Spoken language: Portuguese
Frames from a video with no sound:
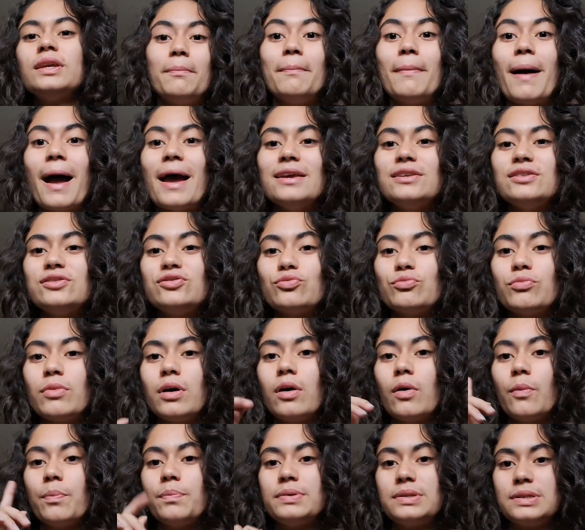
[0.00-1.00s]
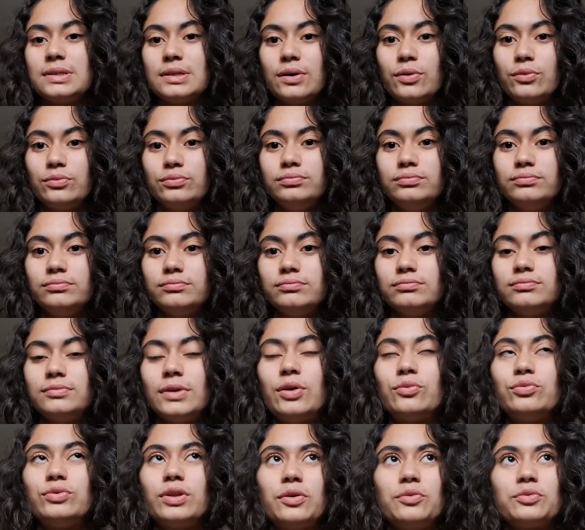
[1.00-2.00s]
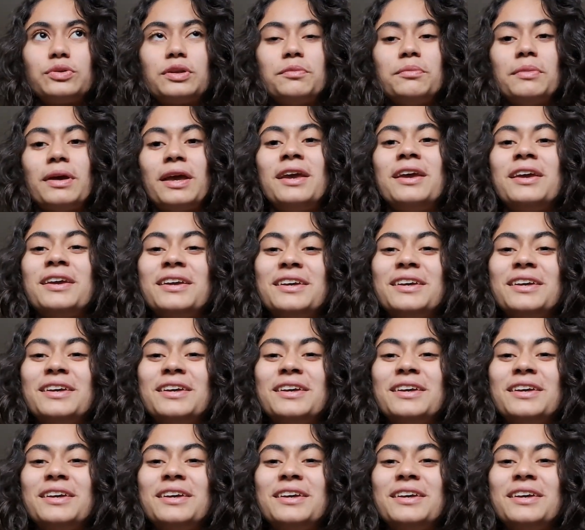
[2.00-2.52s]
Mais uma opção eu tenho também.